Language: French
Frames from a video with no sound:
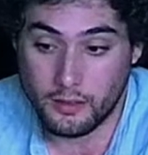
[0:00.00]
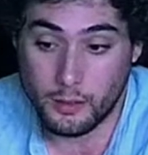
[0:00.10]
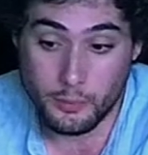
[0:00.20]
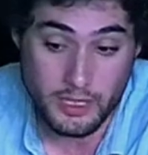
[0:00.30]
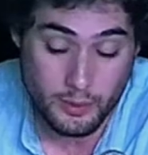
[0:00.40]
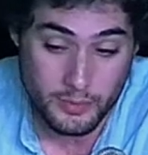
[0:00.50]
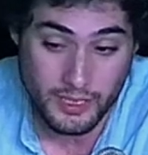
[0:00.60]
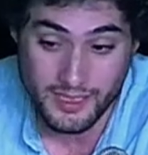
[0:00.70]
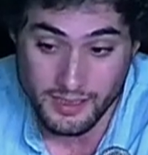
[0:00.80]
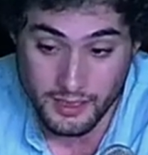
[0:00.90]
médiums
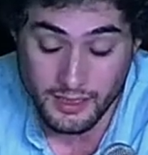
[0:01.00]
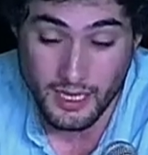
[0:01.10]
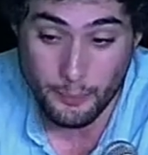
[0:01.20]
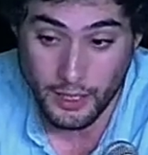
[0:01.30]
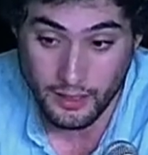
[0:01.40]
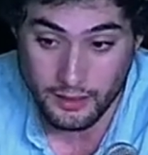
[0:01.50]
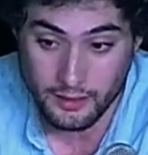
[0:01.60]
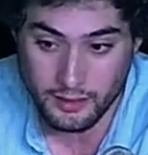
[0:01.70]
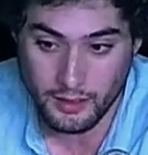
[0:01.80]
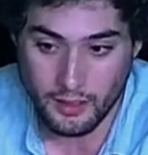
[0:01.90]
techniques qui
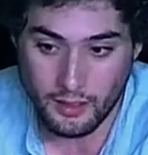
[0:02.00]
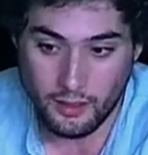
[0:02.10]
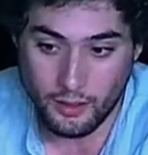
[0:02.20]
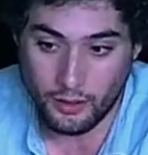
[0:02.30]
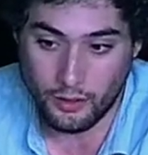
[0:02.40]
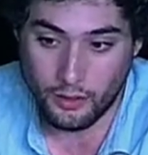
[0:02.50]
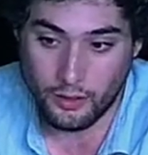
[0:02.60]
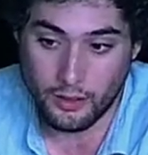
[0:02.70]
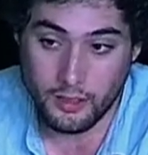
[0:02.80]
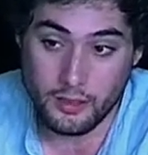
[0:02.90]
apparaissent
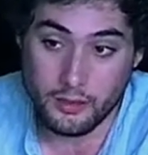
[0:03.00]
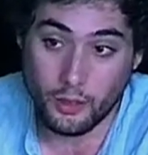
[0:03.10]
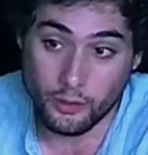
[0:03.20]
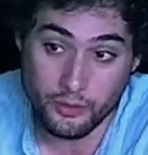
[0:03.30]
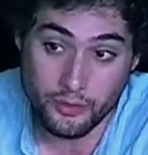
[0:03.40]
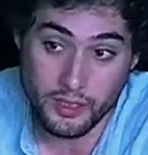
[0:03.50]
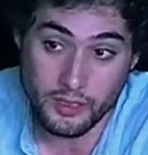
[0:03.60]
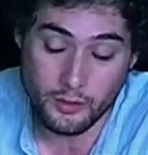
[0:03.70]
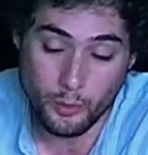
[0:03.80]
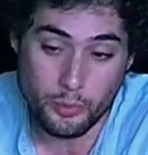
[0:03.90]
euh, et dans nos
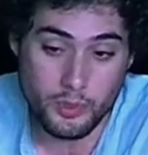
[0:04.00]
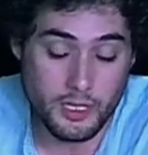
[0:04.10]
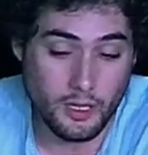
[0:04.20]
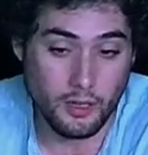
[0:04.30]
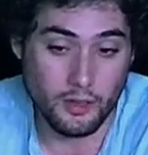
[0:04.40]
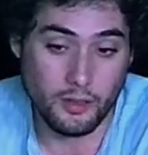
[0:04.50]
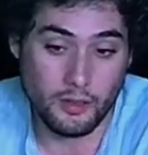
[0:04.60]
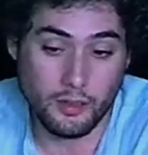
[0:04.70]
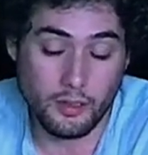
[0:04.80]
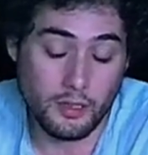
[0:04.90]
vies depuis euh,
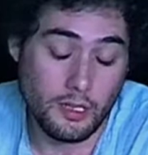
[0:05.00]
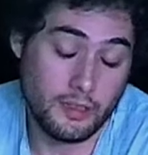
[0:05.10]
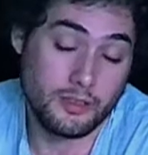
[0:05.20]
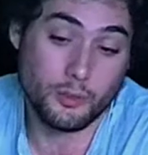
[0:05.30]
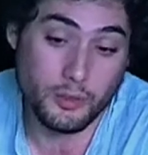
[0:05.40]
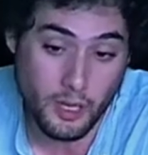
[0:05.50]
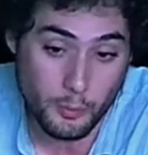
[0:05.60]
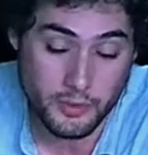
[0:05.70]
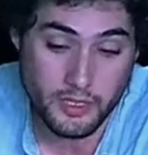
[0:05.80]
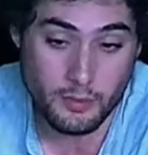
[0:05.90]
la Seconde Guerre
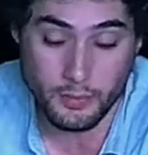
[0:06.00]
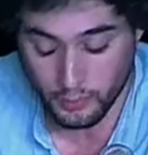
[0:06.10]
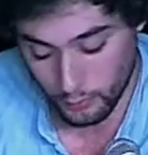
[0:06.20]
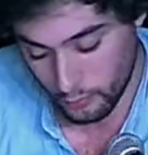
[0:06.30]
mondiale, mais surtout